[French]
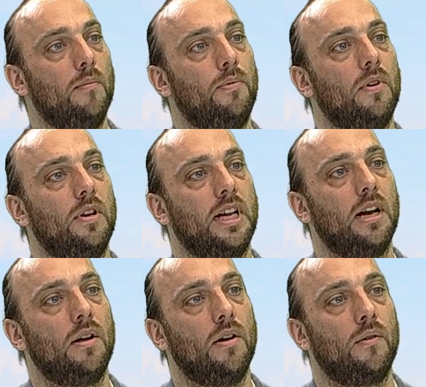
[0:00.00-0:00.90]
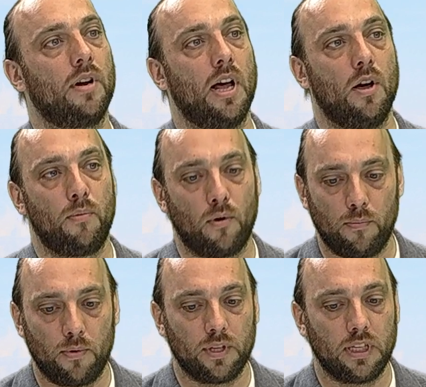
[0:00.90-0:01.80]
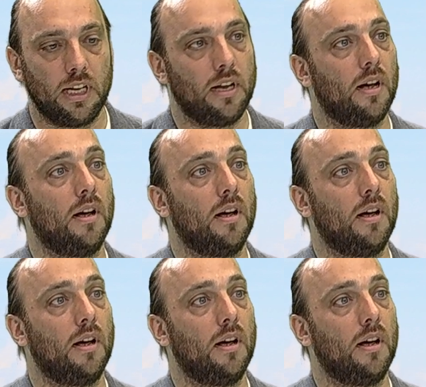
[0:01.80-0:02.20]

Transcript: pour lequel on a proposé